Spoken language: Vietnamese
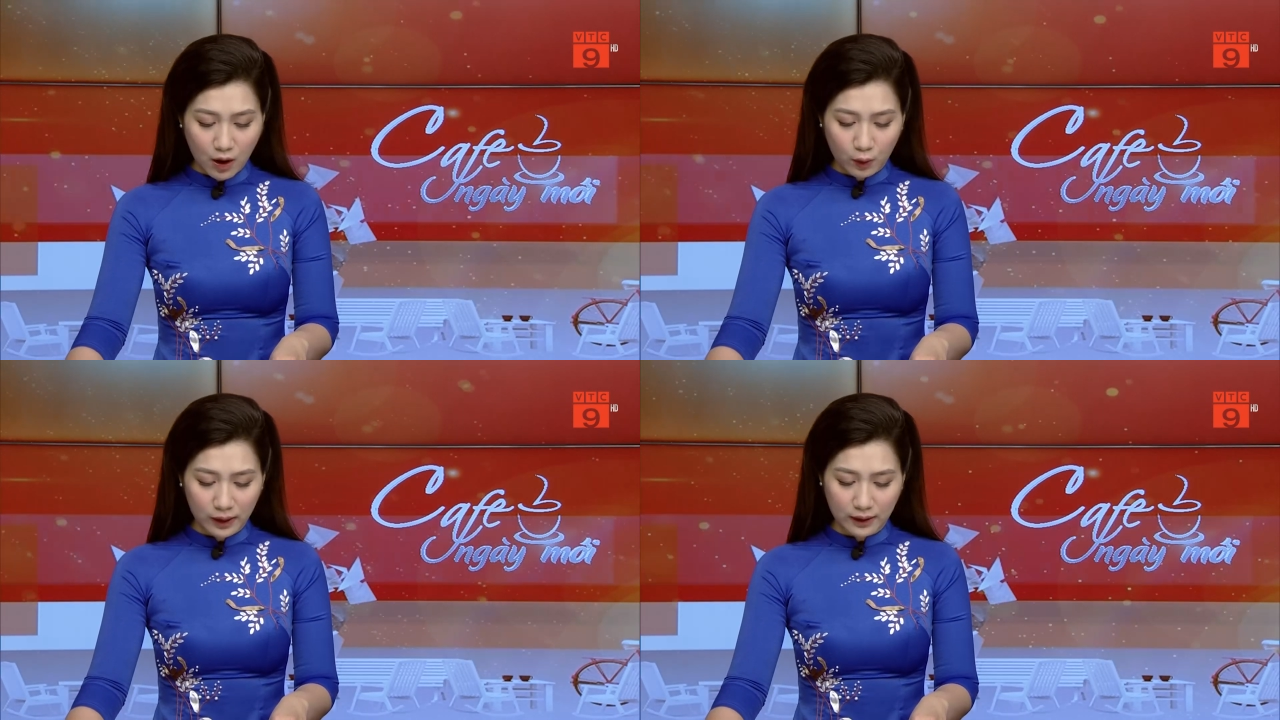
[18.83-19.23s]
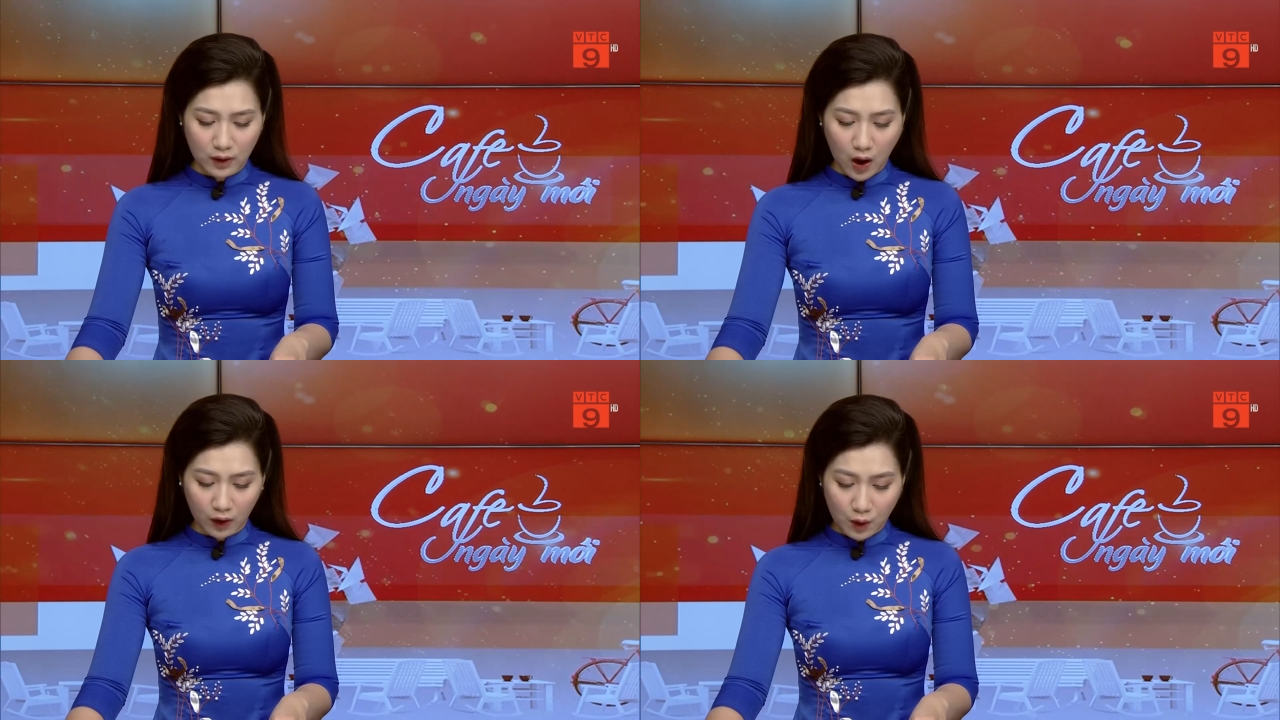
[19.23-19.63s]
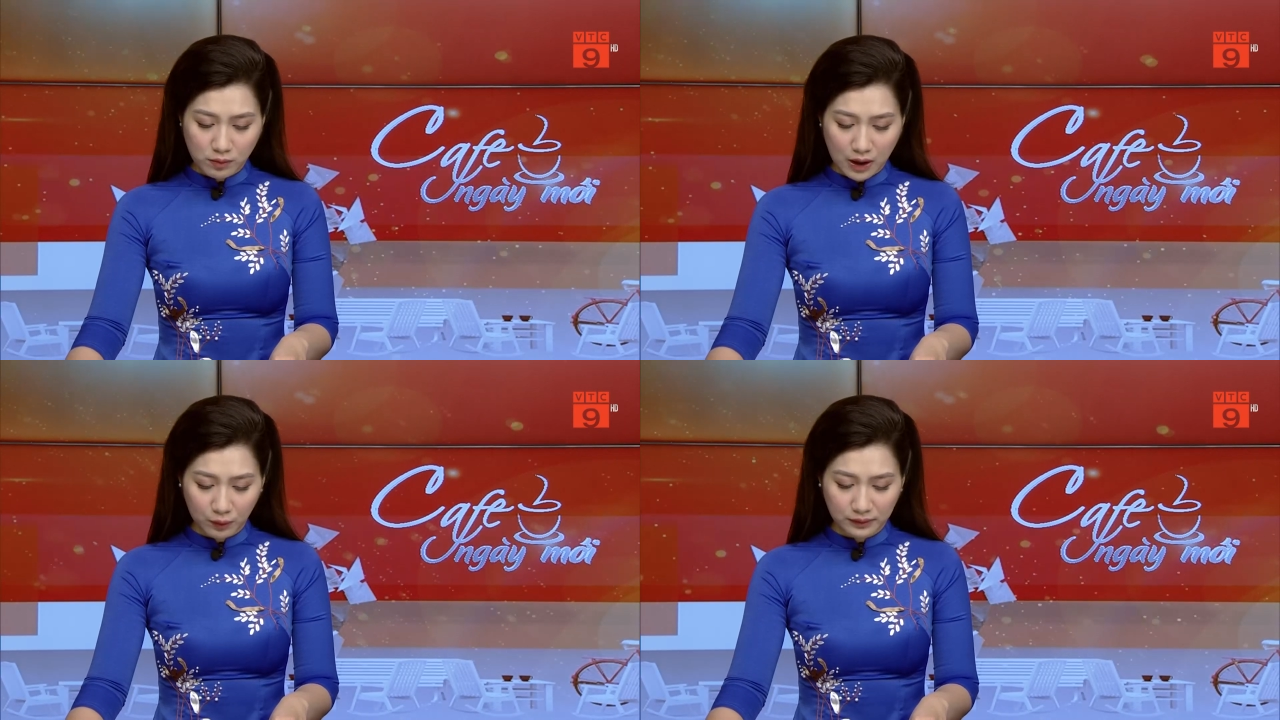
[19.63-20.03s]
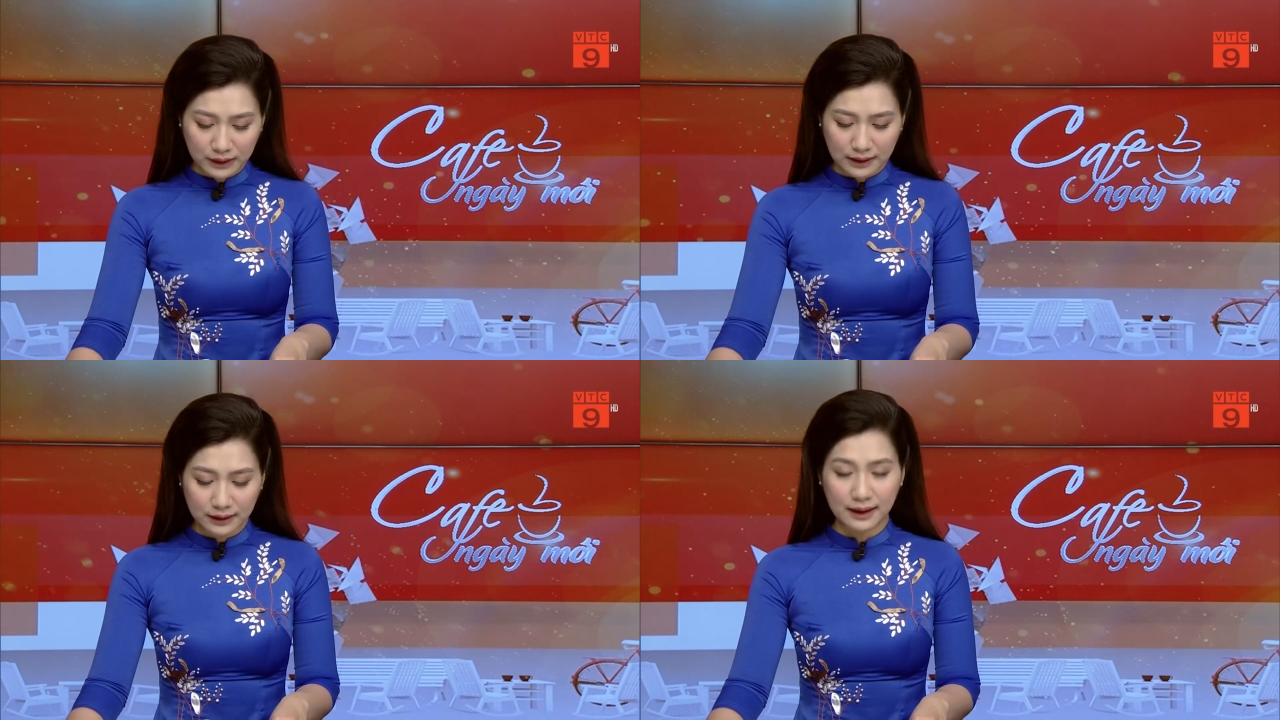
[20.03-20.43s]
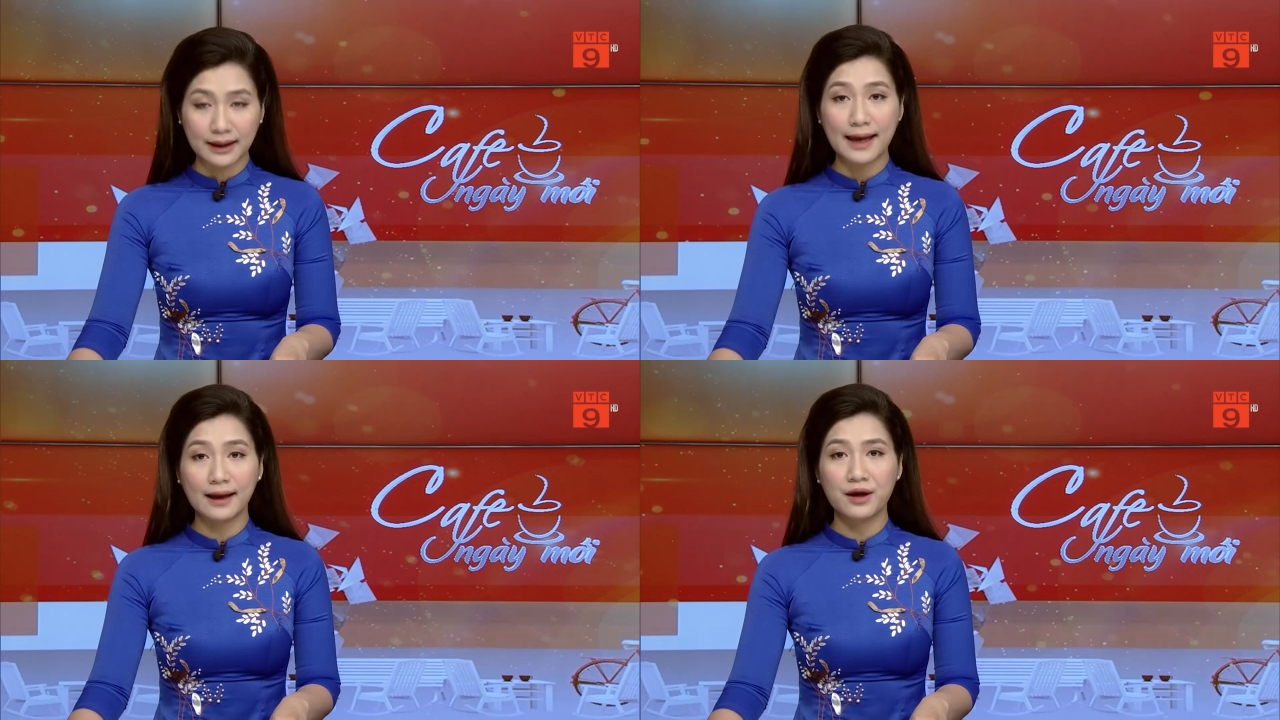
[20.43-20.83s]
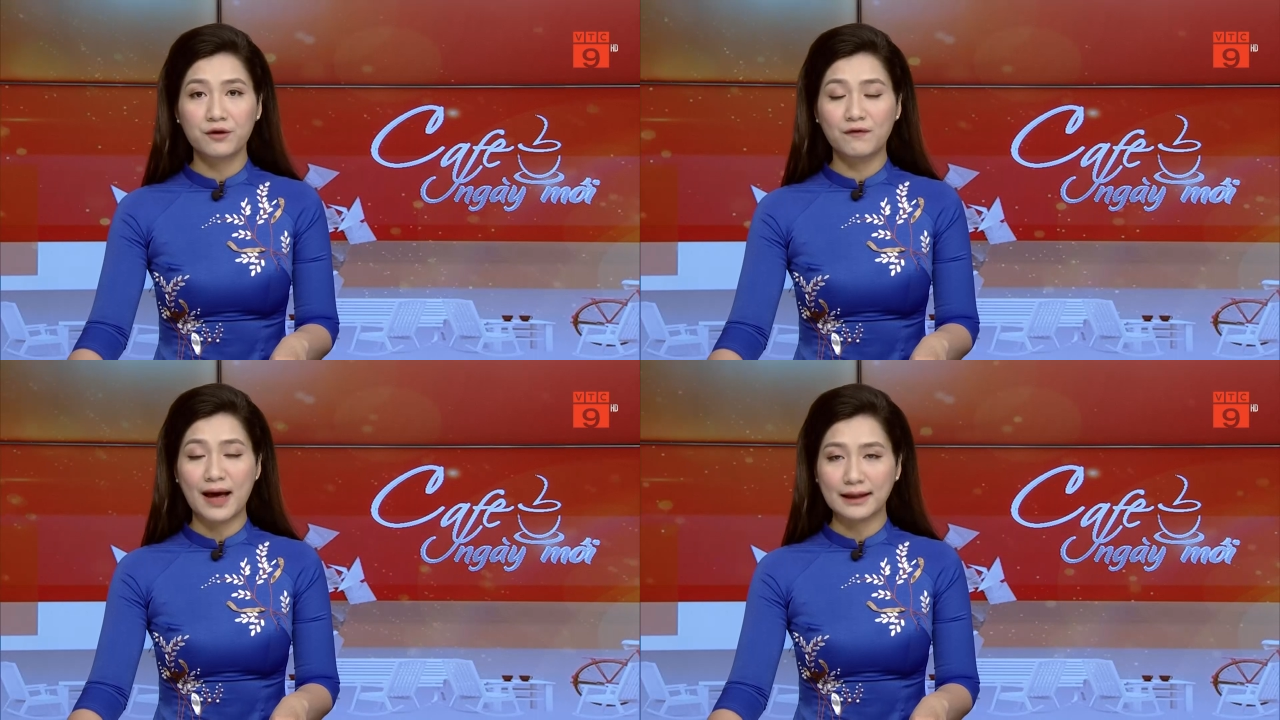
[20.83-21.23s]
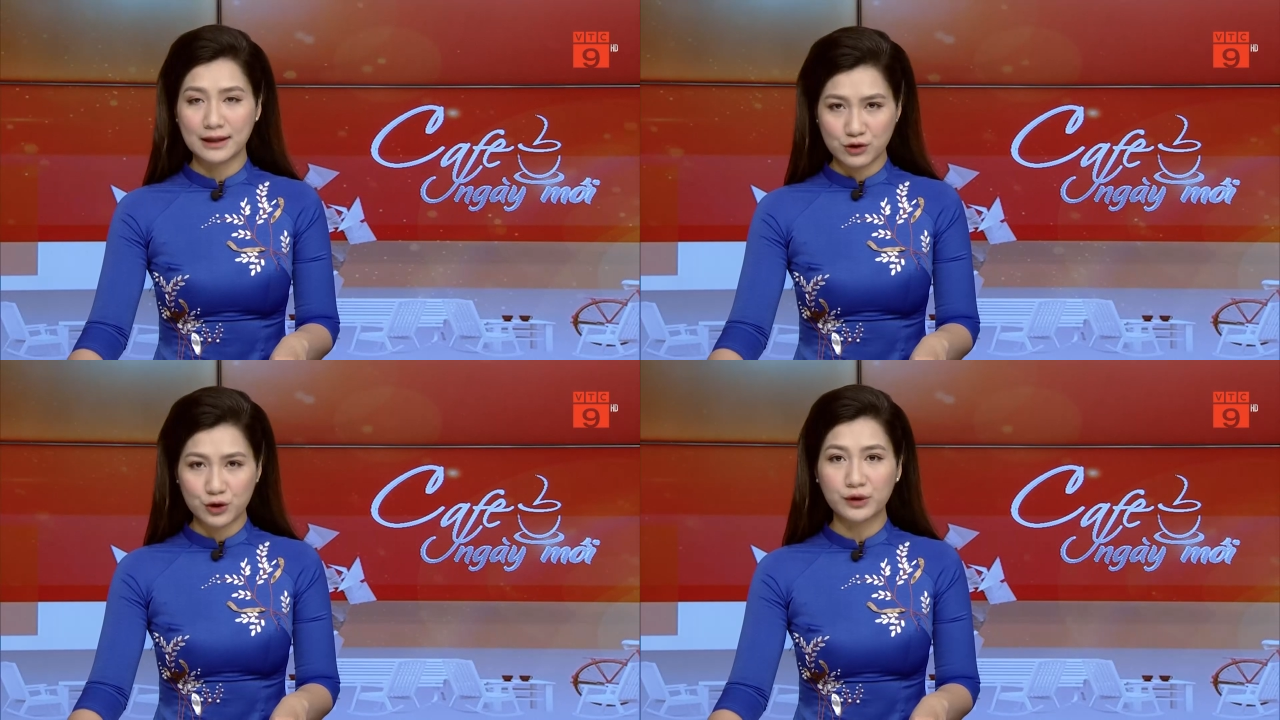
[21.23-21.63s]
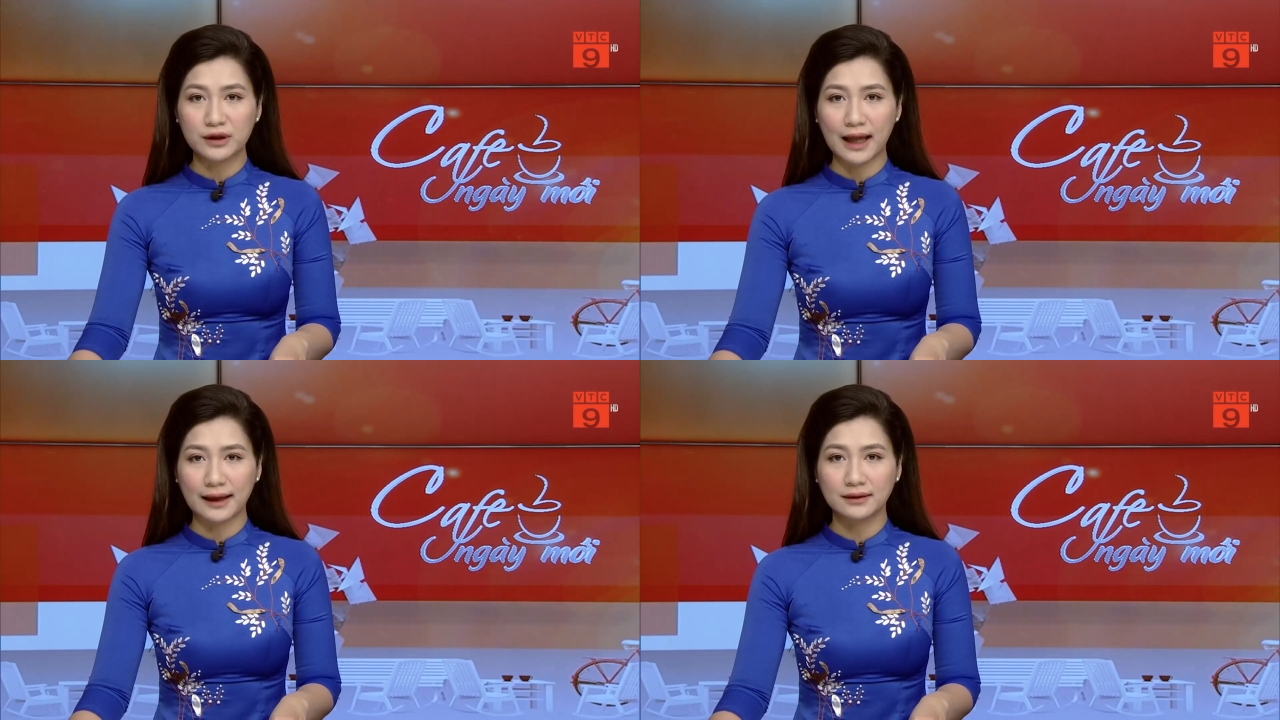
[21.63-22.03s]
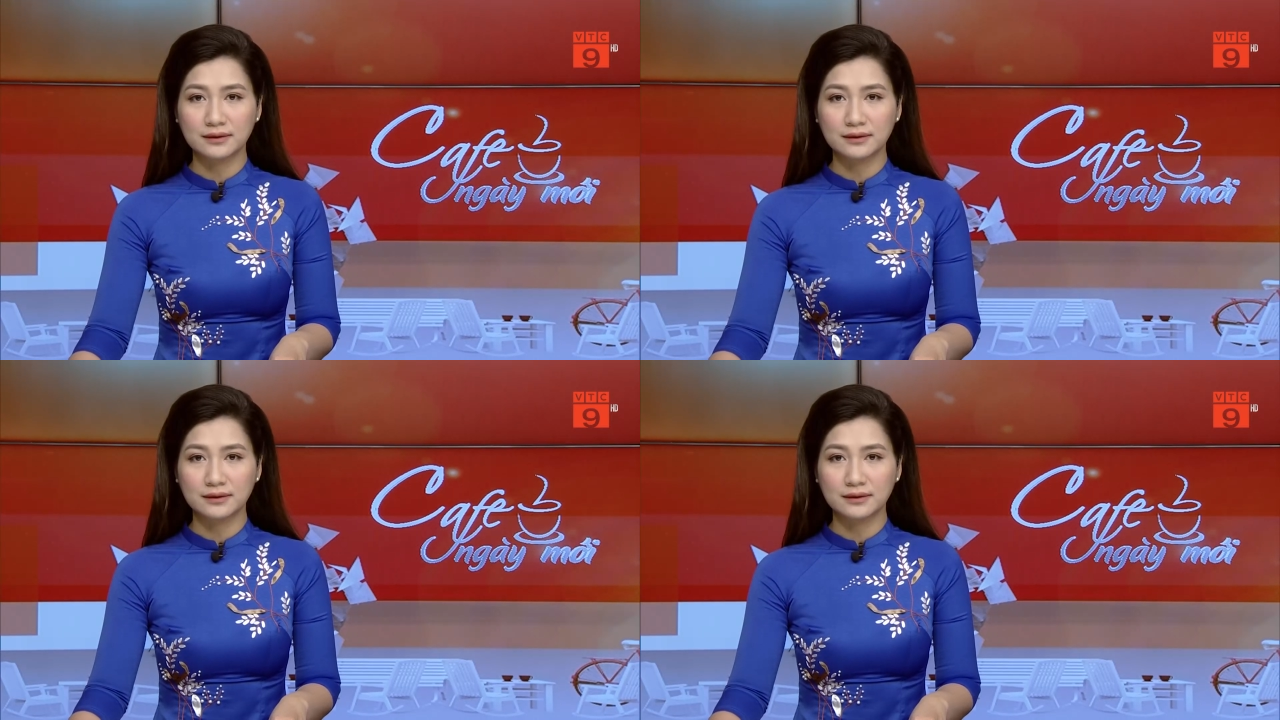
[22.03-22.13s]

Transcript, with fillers: huyện Gò Công Đông tỉnh Tiền Giang và theo chiều ngược lại.